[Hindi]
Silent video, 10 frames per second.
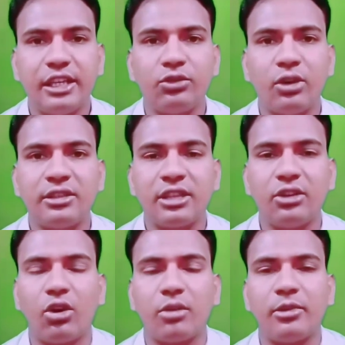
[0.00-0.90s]
ये जो है
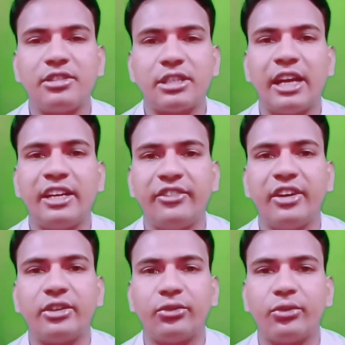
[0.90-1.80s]
इसके नॉर्मल साइड
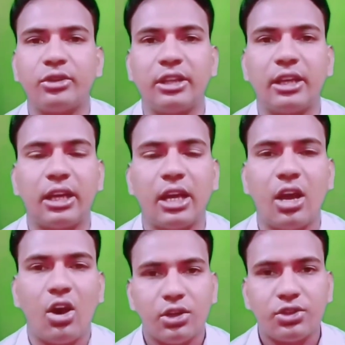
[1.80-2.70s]
इफेक्ट होते हैं
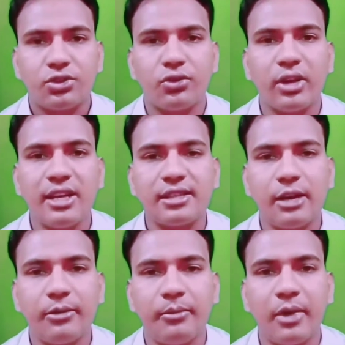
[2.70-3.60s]
सो so गैस
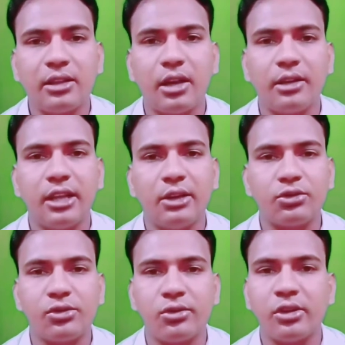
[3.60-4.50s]
अब हम बात करते हैं
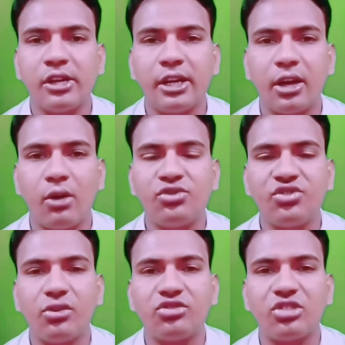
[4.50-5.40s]
कुछ लोगों के
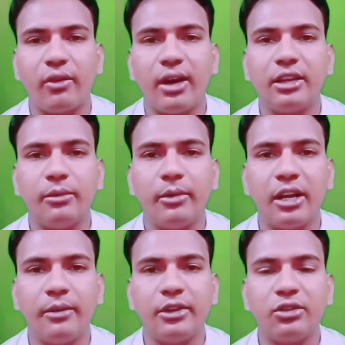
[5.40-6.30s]
डाउट्स और सवाल के
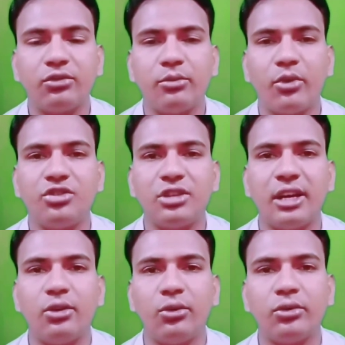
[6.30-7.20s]
बारे में क्योंकि बहुत
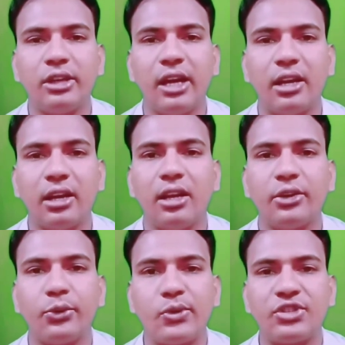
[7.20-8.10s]
सारे लोगों के अलग
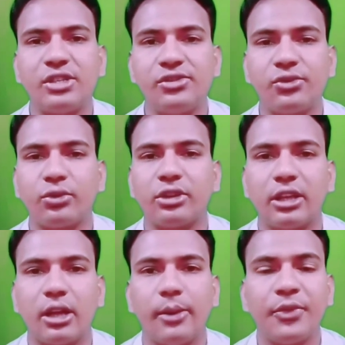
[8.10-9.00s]
अलग क्वेश्चन
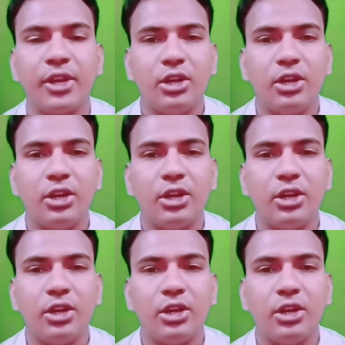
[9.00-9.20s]
होते हैं